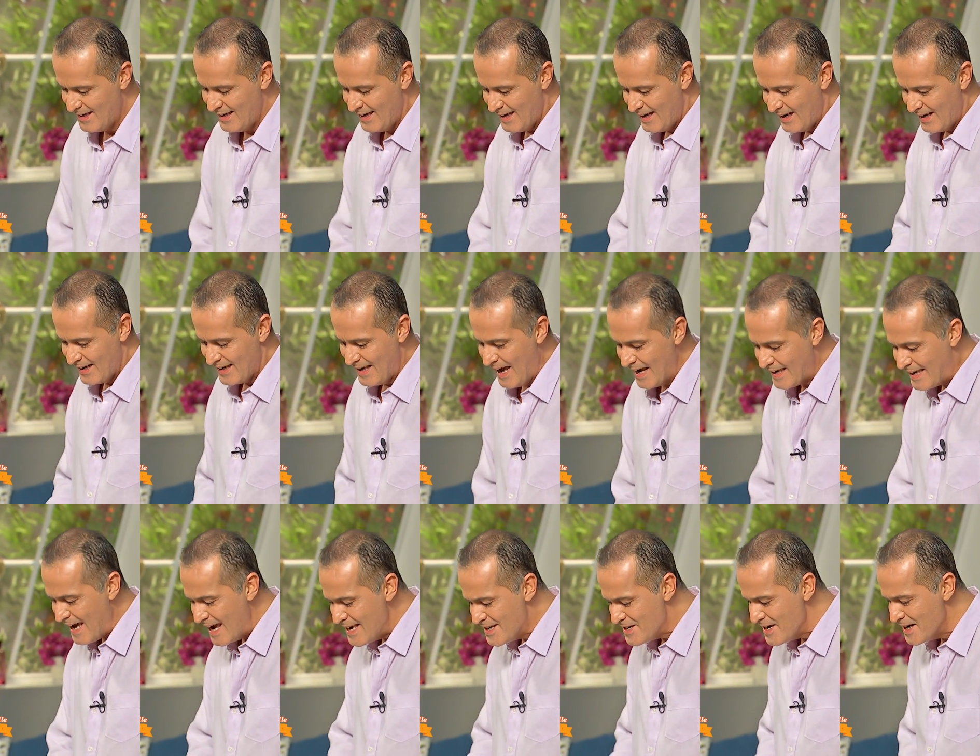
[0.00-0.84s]
diyorsun bana. Ya
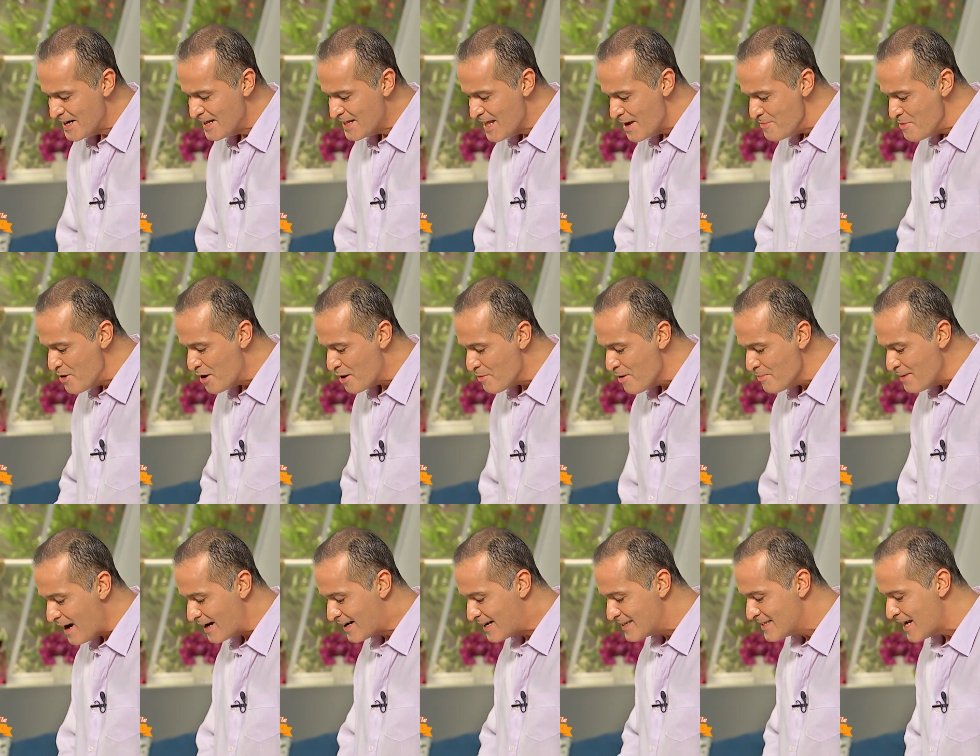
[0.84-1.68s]
geç yerine demiyorum
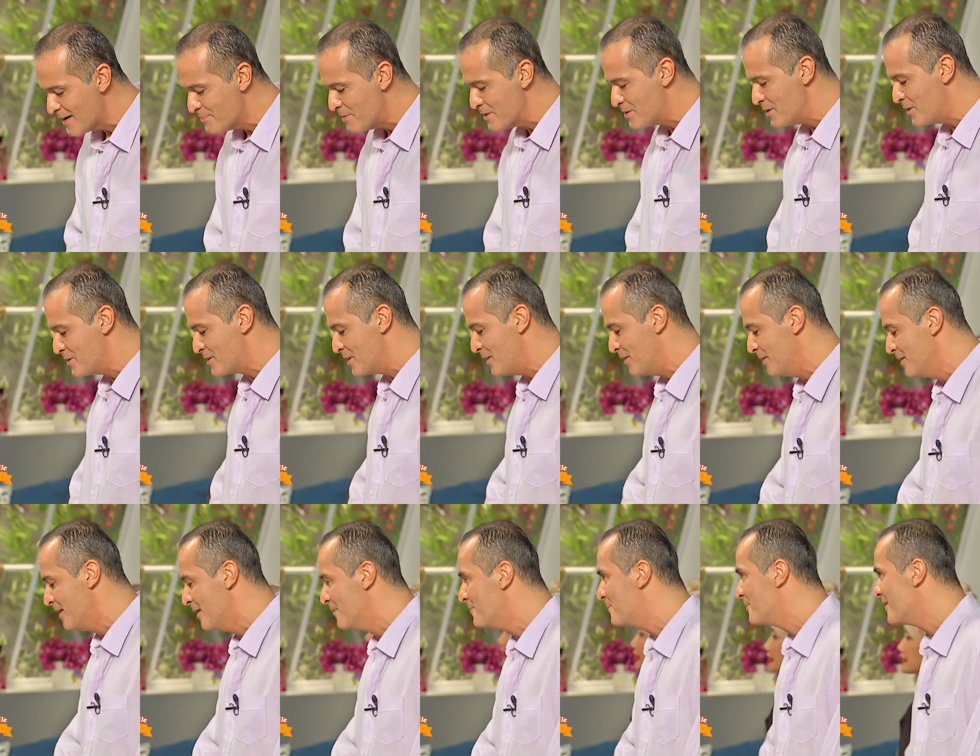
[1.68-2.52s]
ama kızartması anladım, güzel
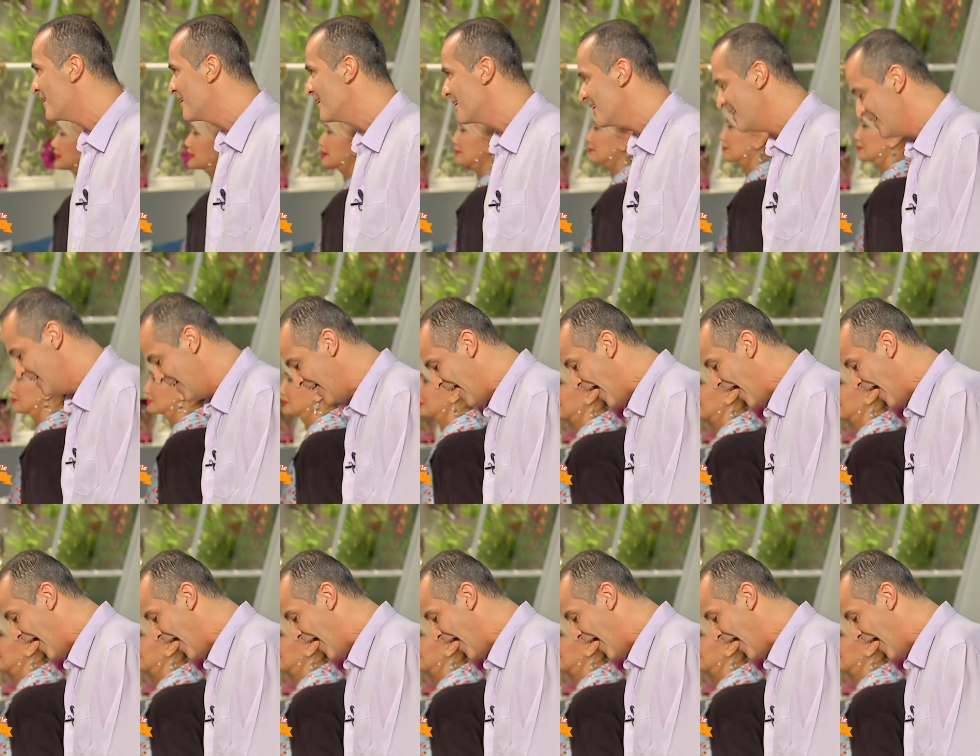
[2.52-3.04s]
oluyor. Anladım ben anladım.